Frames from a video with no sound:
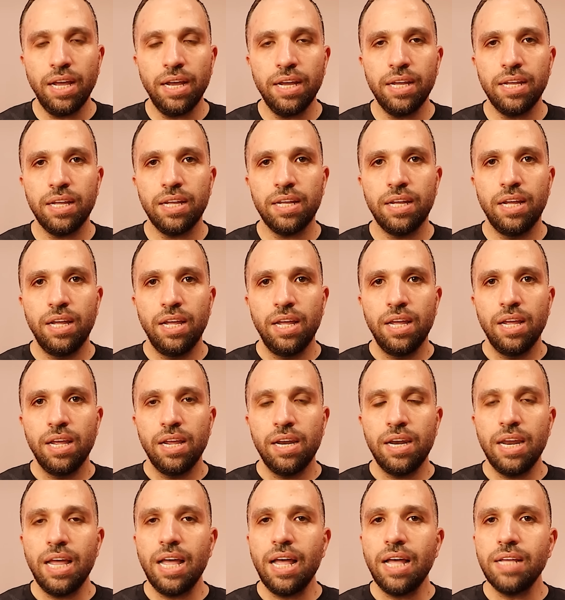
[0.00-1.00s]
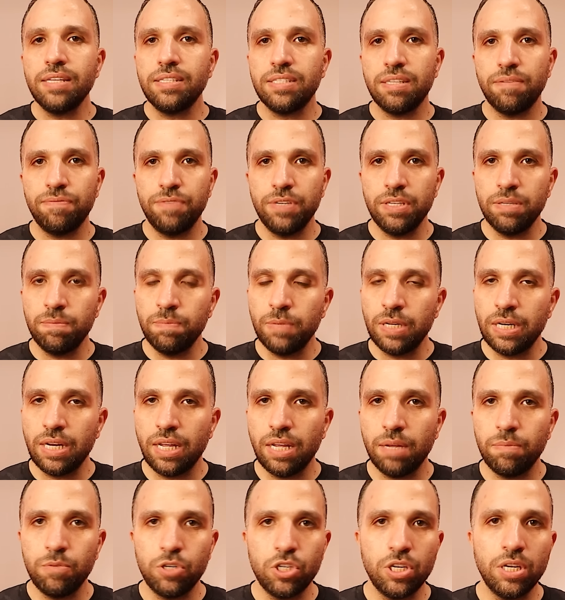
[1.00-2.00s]
الحياه لا هستفيد
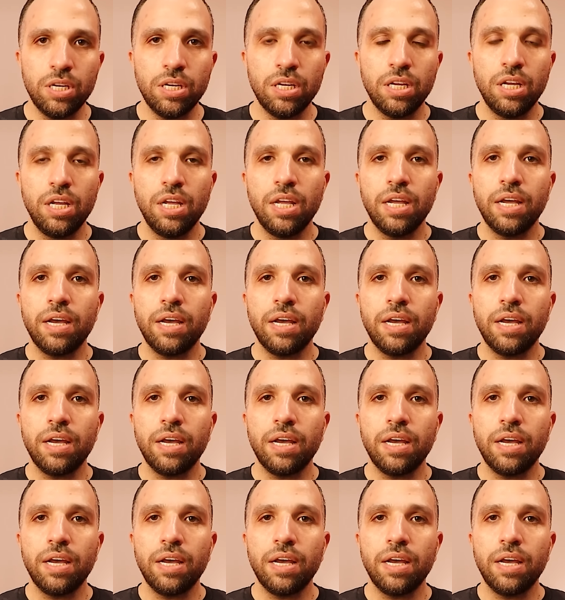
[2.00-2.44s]
منها بشيء